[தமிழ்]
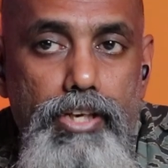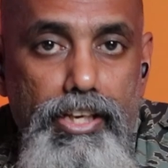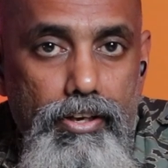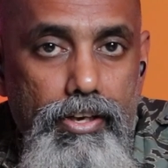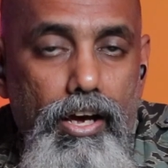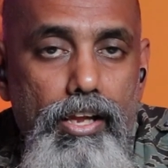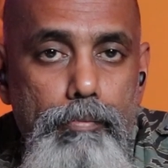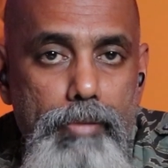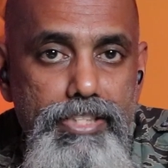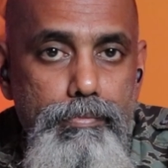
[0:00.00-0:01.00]
நீங்கள் கால்
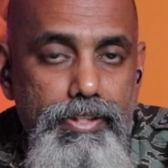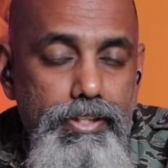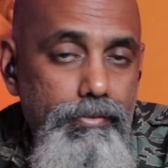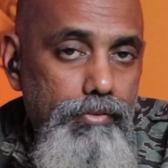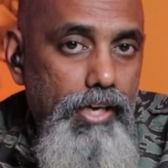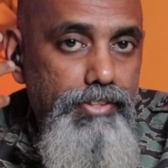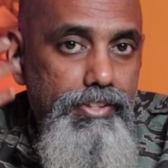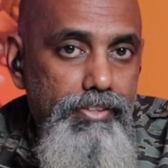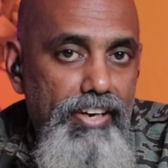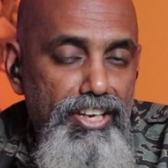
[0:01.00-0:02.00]
பேசும்போது அது
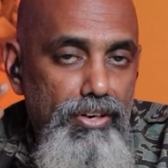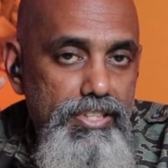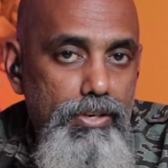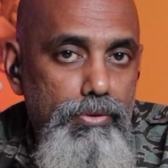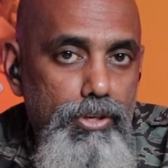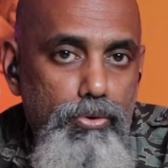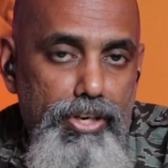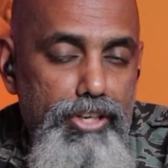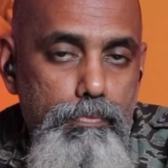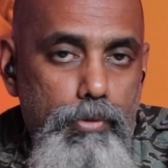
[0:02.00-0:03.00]
வந்து வெளியே உள்ள சவுண்டை
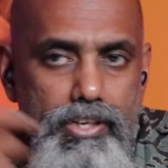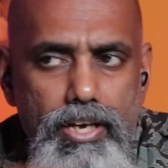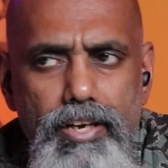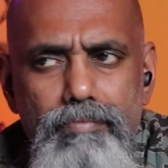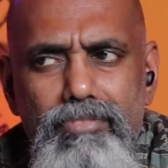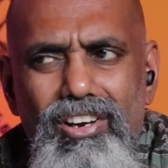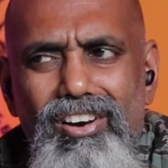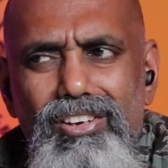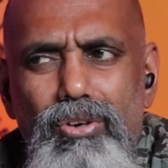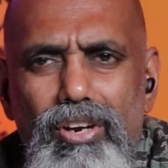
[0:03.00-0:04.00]
குறைக்கும் போட்டிருக்காங்க
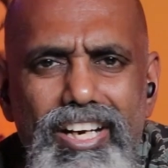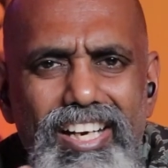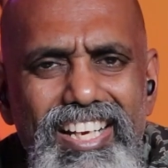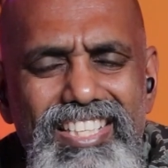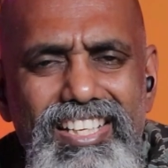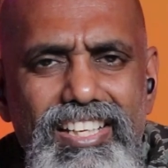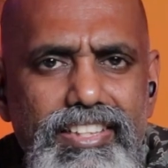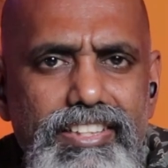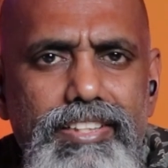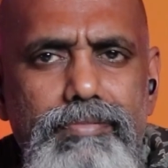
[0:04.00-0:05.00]
கால் குவாலிட்டி
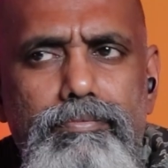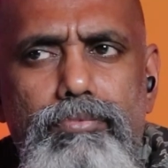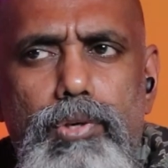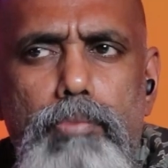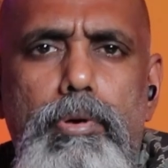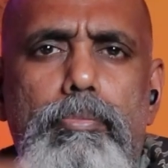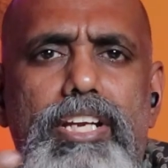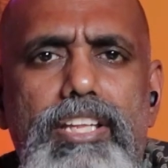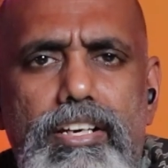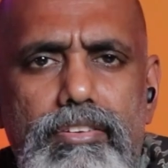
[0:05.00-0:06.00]
டீசெண்டாக இருக்குது ரொம்ப
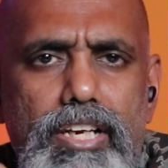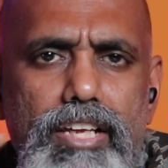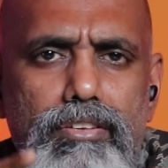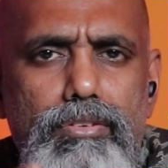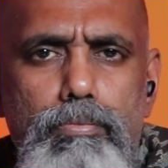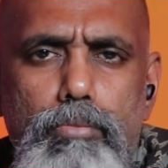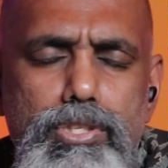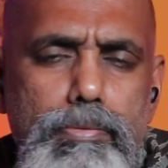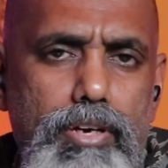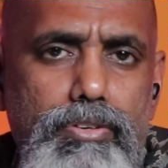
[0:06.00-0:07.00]
பெரிதாகவும் இல்லை
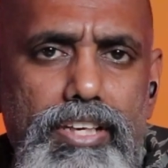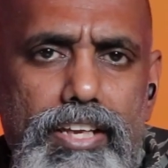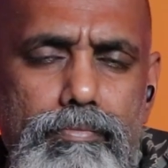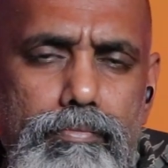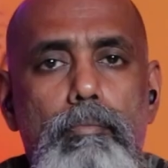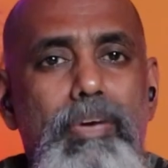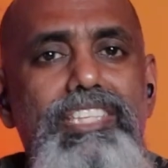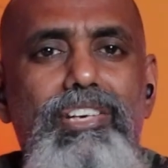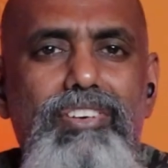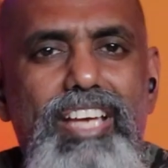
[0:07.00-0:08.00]
மோசமாகவும் இல்லை
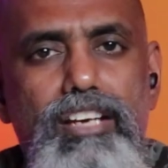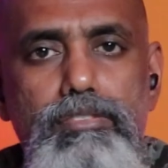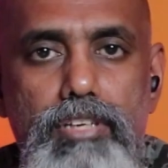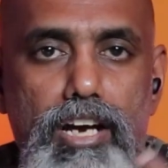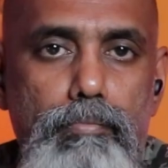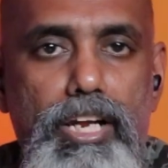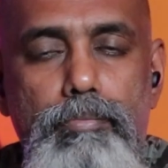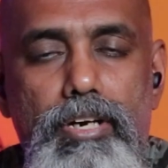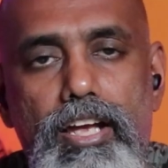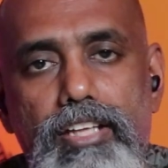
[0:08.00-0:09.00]
பேசுகிறவங்க யாரும்
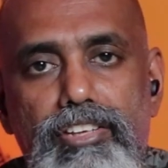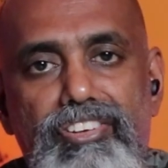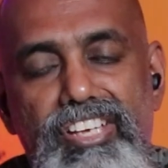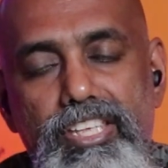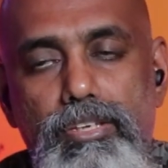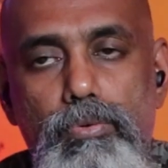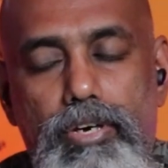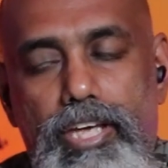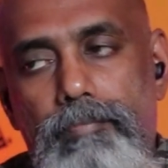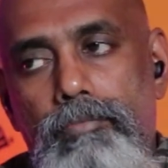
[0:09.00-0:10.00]
கம்ப்ளைண்ட் பண்ணல அந்த வகைக்கு
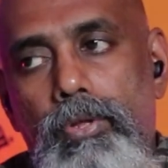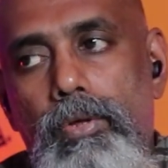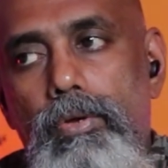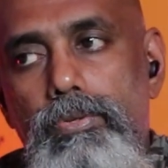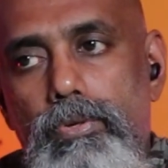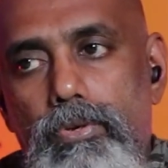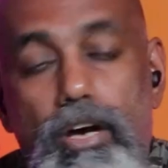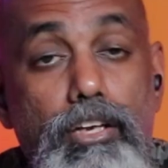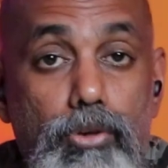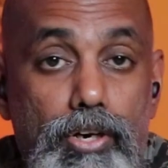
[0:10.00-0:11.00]
ஓகே ஸோ
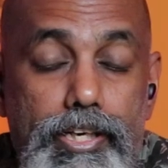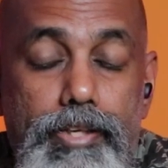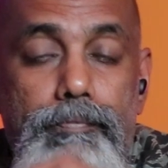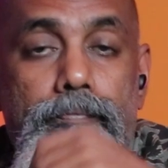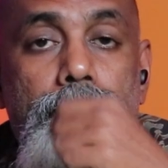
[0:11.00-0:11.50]
கால் குவாலிட்டி